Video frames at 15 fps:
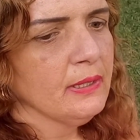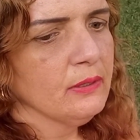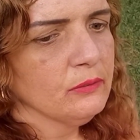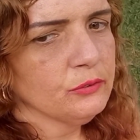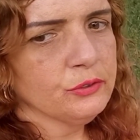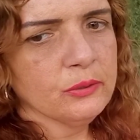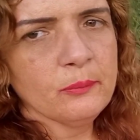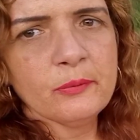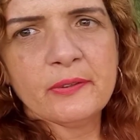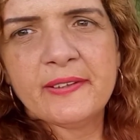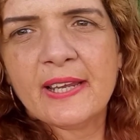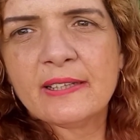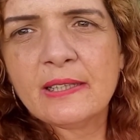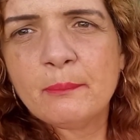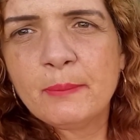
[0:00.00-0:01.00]
O túmulo
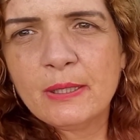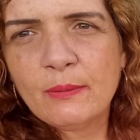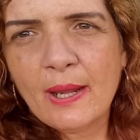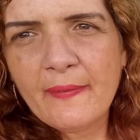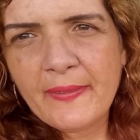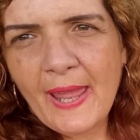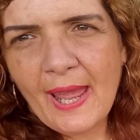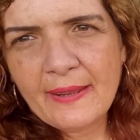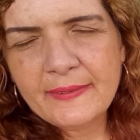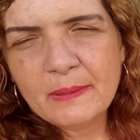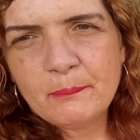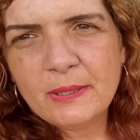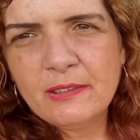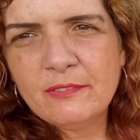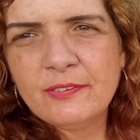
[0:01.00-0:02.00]
dela tá bem guardado, é
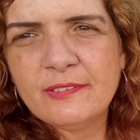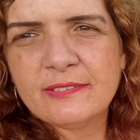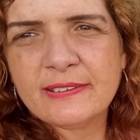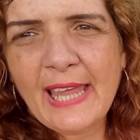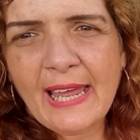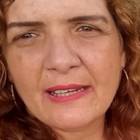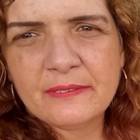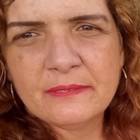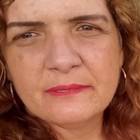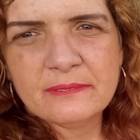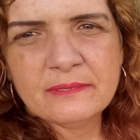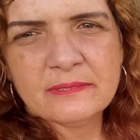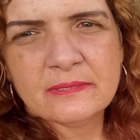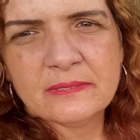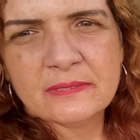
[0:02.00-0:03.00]
bem visitado.
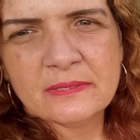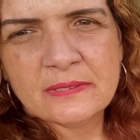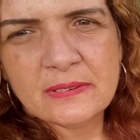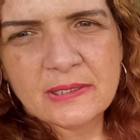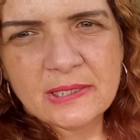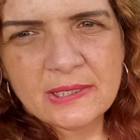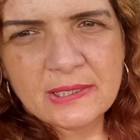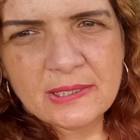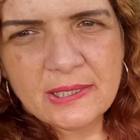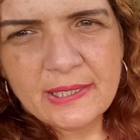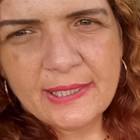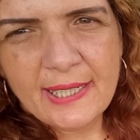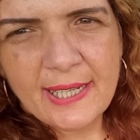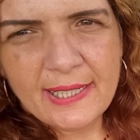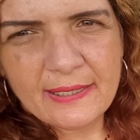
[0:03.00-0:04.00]

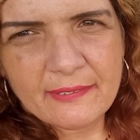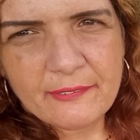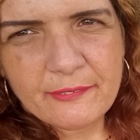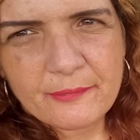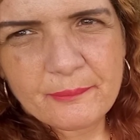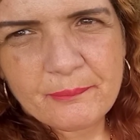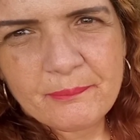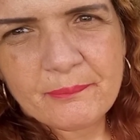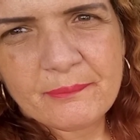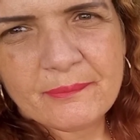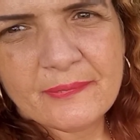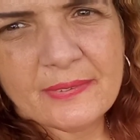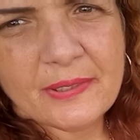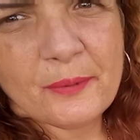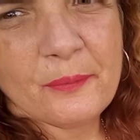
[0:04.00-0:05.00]
E é isso,
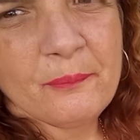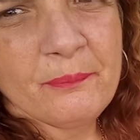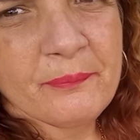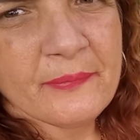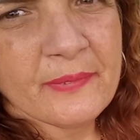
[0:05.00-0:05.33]
entendeu?